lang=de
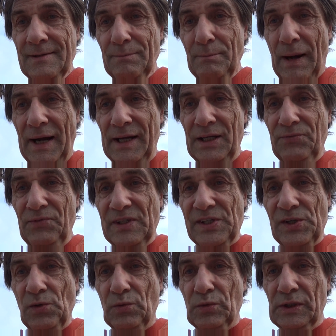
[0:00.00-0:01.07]
Meine
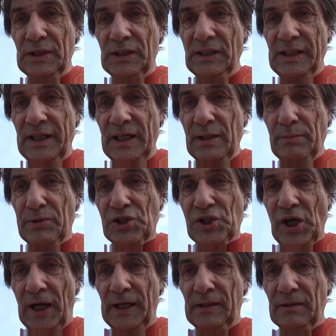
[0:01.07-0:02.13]
Visionen eher
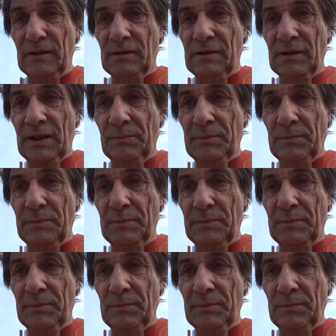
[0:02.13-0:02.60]
bescheiden,